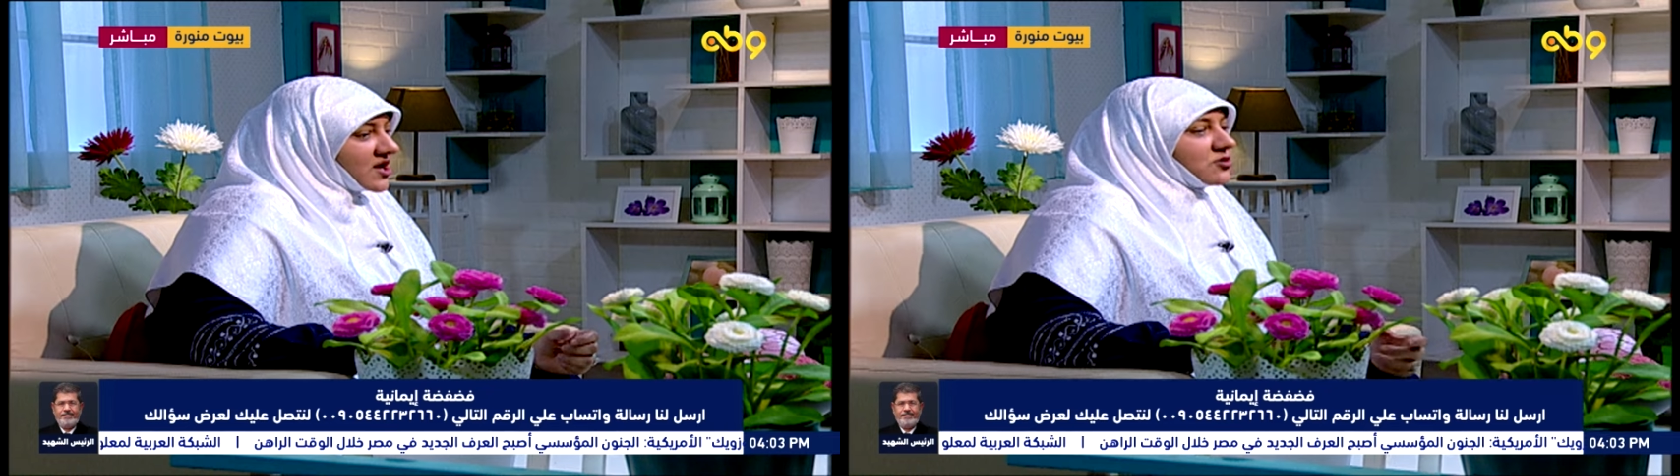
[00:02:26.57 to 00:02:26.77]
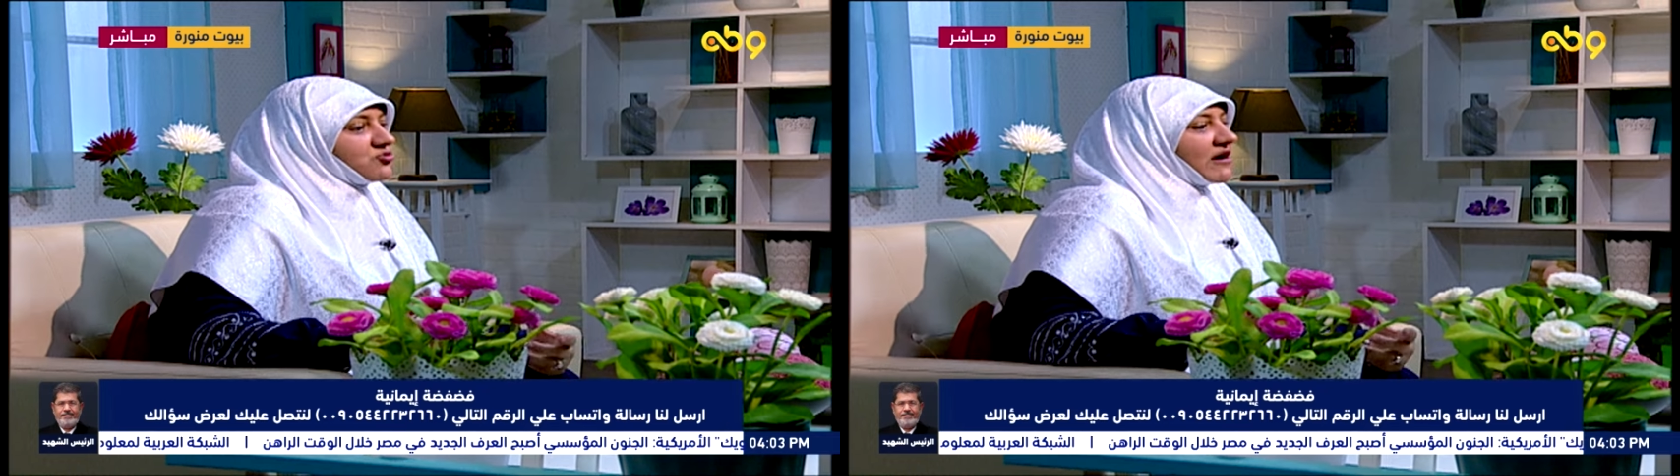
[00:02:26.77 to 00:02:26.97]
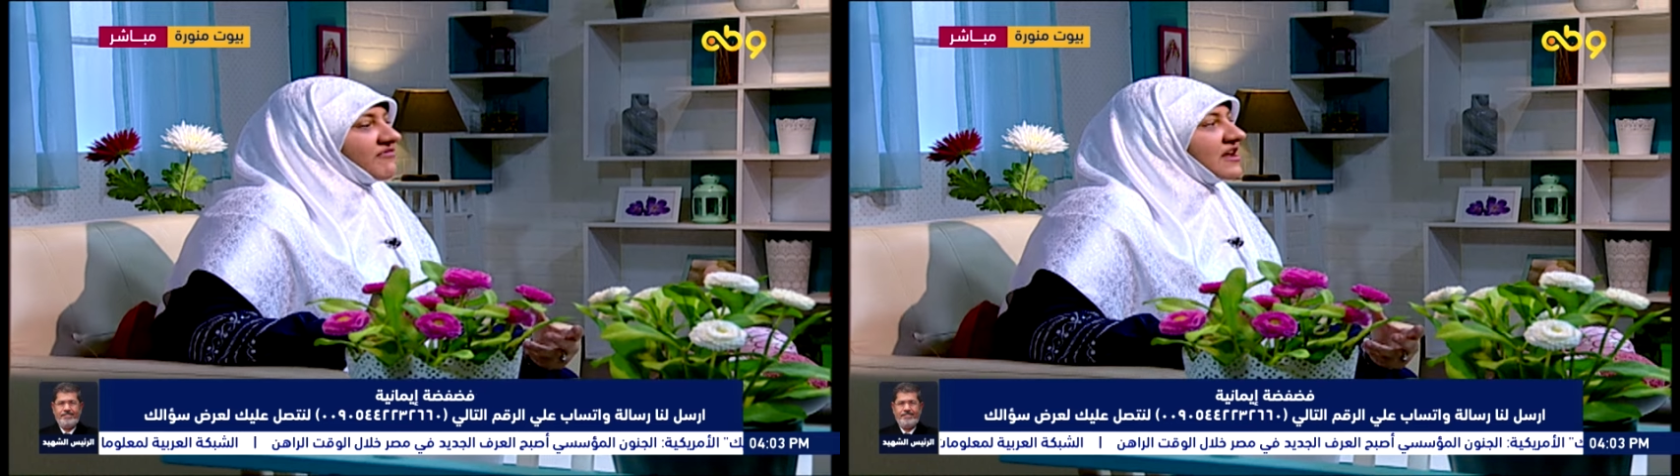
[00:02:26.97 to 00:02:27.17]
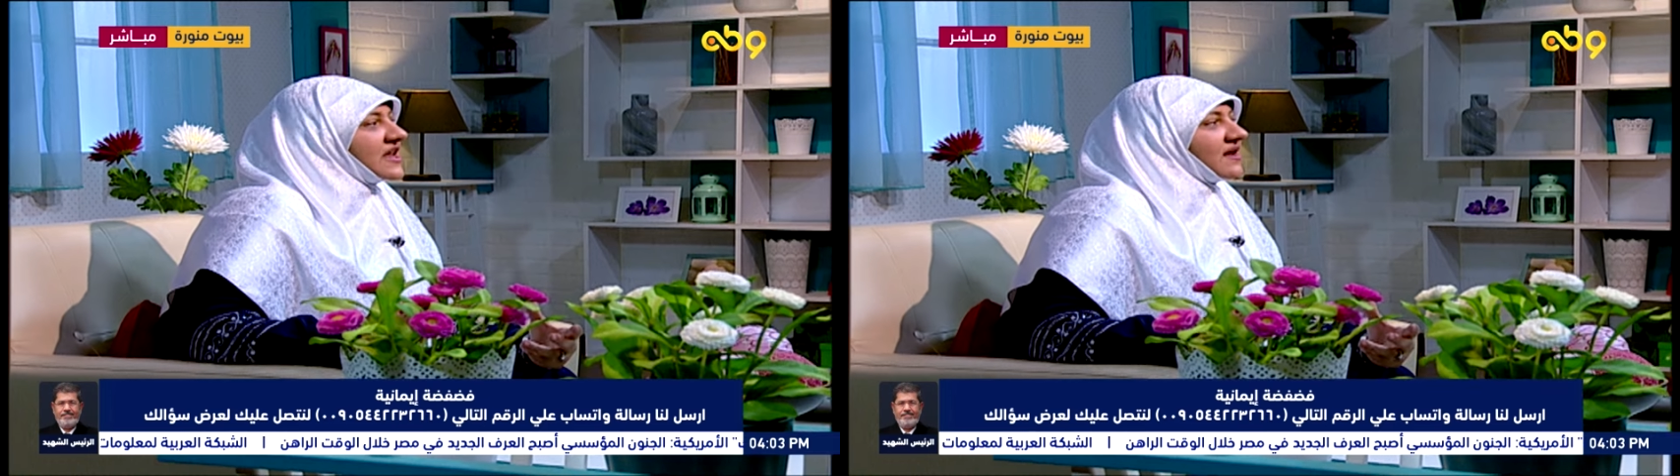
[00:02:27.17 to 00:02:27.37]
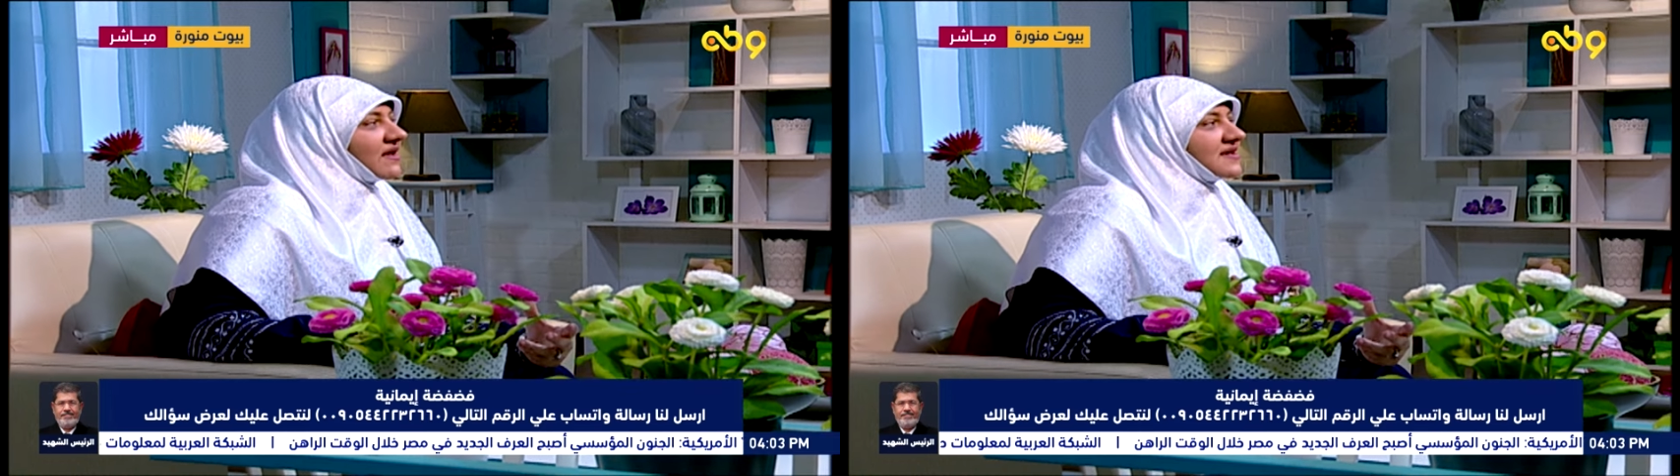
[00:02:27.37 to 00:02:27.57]
انتوا عارفين
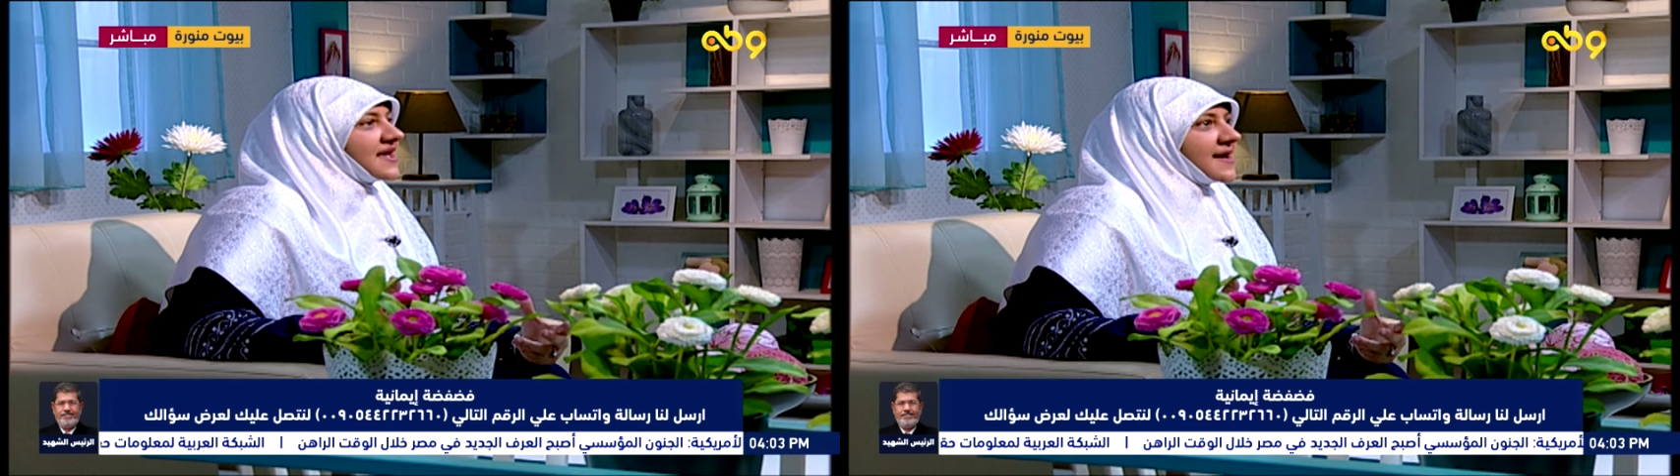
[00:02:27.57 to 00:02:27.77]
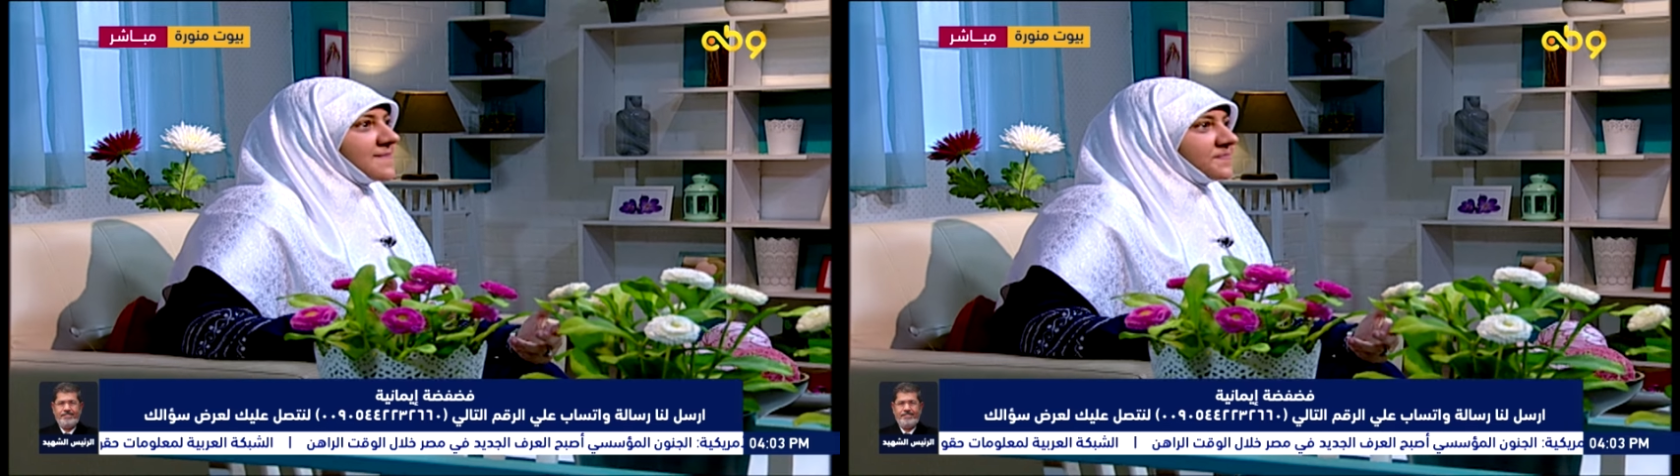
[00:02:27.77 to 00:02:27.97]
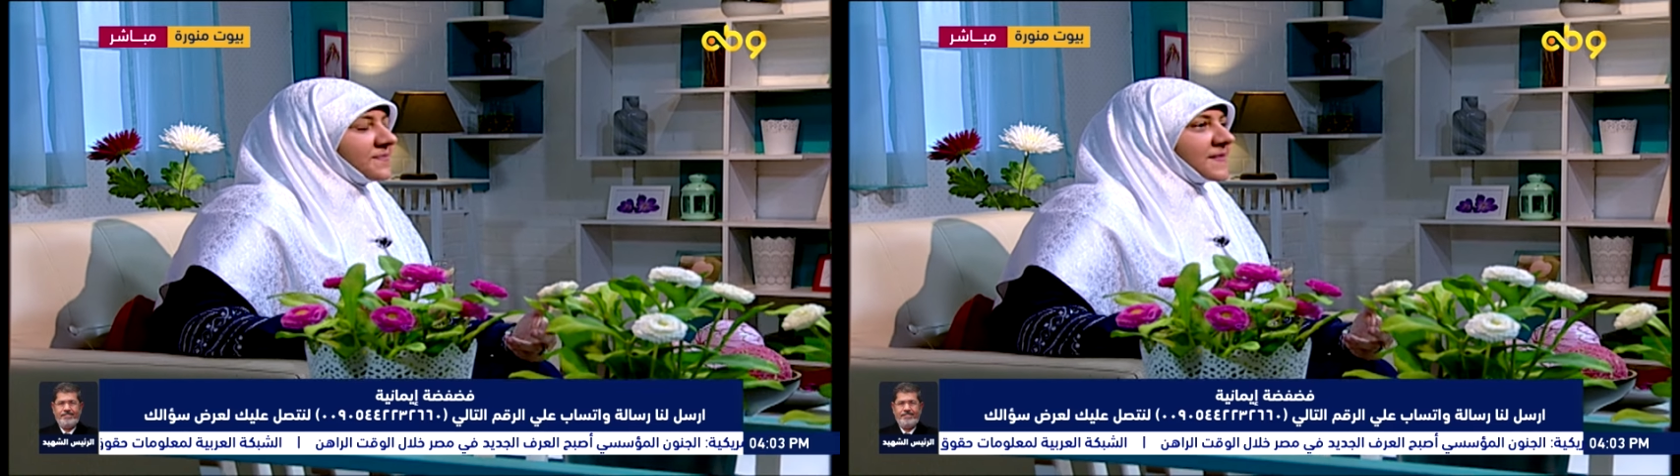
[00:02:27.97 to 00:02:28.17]
ليه القيام